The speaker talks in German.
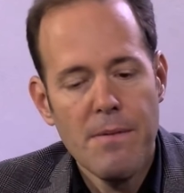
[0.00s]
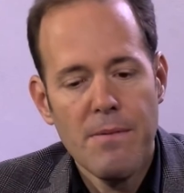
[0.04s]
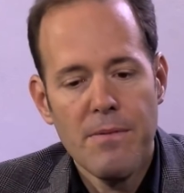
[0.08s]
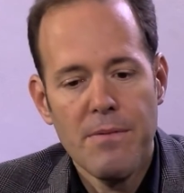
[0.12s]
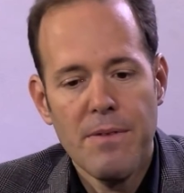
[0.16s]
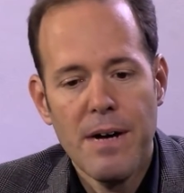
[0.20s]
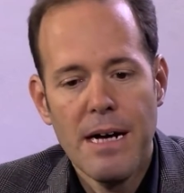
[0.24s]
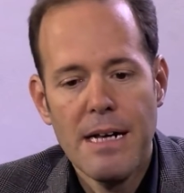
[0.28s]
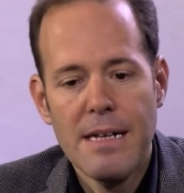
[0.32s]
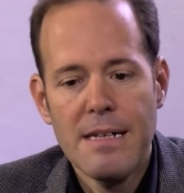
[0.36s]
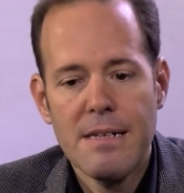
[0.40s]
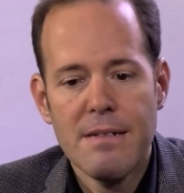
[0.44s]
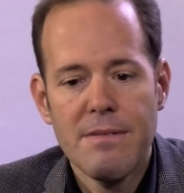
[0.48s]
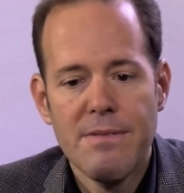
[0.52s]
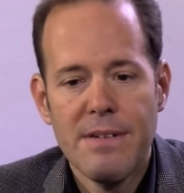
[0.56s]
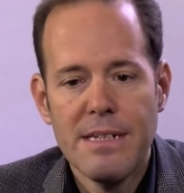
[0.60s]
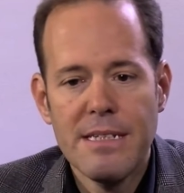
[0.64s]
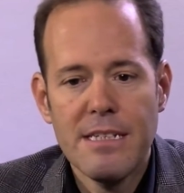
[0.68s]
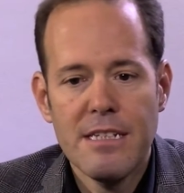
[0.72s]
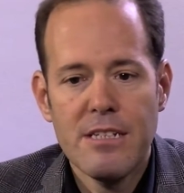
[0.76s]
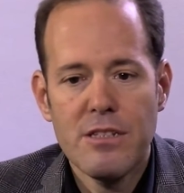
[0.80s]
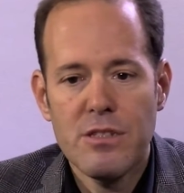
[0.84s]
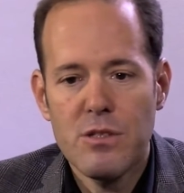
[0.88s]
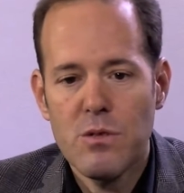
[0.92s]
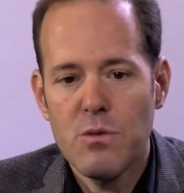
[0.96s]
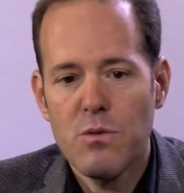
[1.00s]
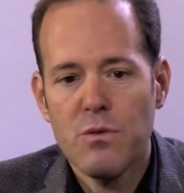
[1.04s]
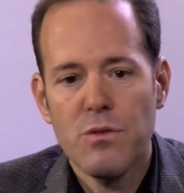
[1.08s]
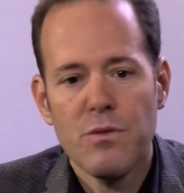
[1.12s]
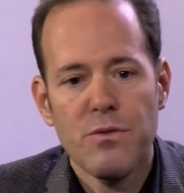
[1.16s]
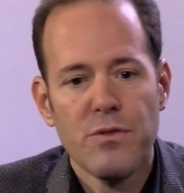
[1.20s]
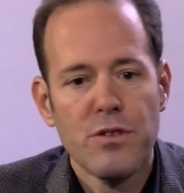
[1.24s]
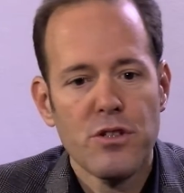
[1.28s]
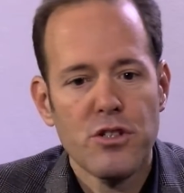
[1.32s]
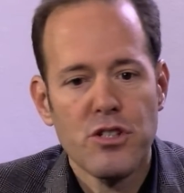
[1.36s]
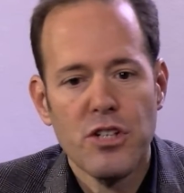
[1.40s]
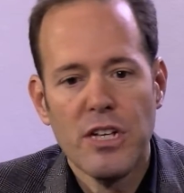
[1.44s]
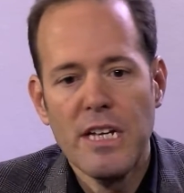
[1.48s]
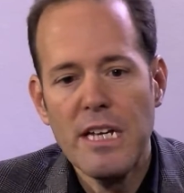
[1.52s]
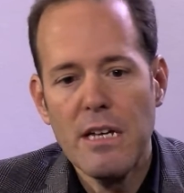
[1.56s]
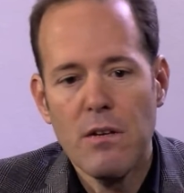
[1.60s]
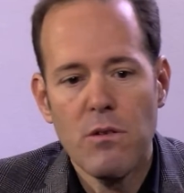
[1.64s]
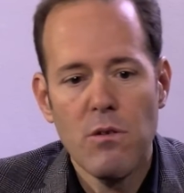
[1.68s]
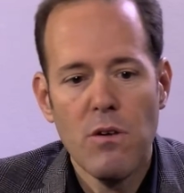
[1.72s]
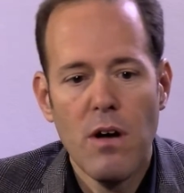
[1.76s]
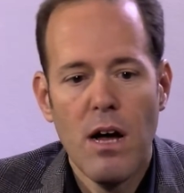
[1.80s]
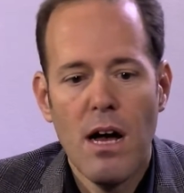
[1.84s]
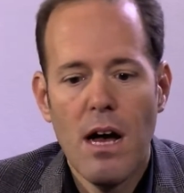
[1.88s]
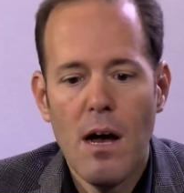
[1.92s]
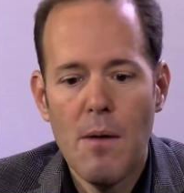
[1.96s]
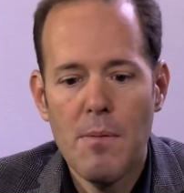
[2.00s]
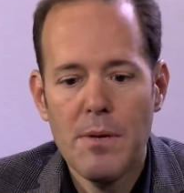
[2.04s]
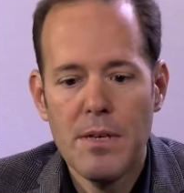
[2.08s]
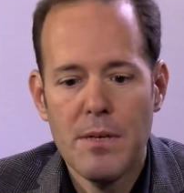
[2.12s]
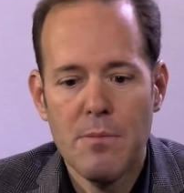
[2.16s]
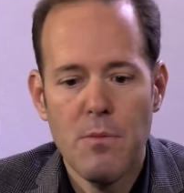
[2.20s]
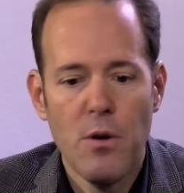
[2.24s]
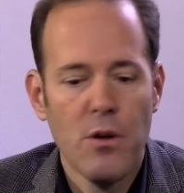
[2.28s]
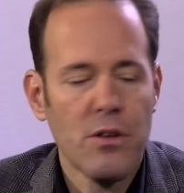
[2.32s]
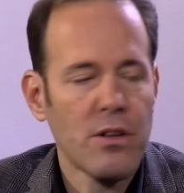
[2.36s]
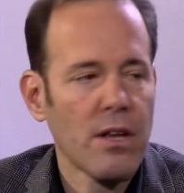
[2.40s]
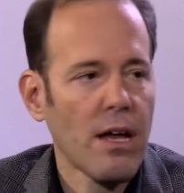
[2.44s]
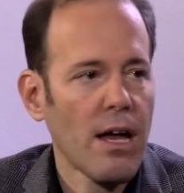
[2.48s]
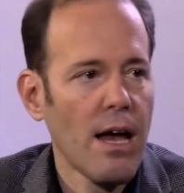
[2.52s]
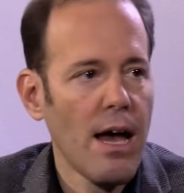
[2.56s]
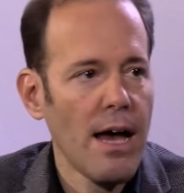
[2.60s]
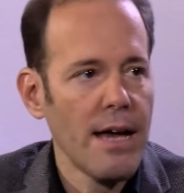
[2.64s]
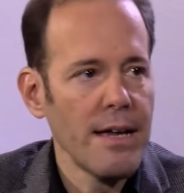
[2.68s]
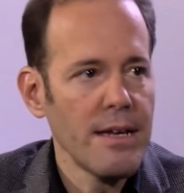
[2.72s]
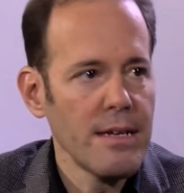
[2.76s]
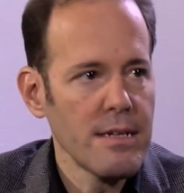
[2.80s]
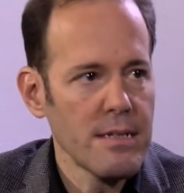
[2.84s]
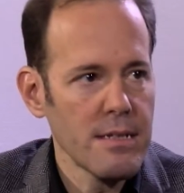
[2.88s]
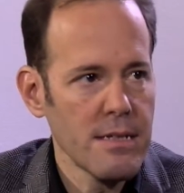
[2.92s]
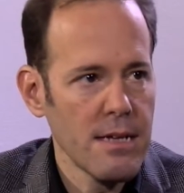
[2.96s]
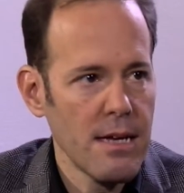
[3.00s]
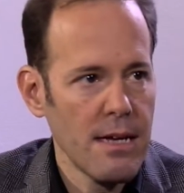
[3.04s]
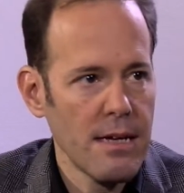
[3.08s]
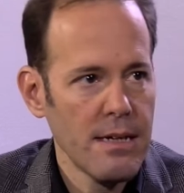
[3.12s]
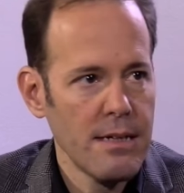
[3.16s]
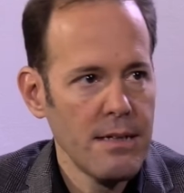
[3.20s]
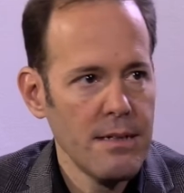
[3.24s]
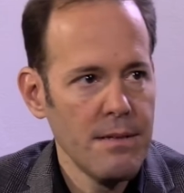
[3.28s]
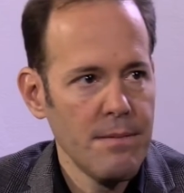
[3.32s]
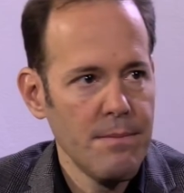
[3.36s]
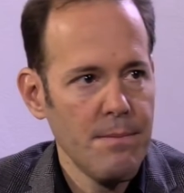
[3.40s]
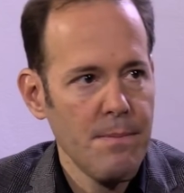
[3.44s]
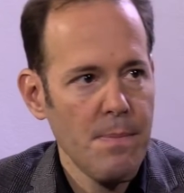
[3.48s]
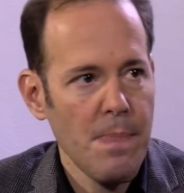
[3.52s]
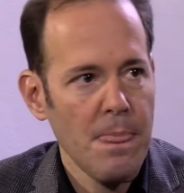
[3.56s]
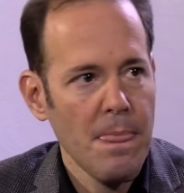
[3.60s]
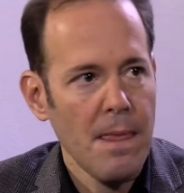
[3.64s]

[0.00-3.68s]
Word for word: weil wenn ich so eine Verstrickung habe, ich möchte reich sein,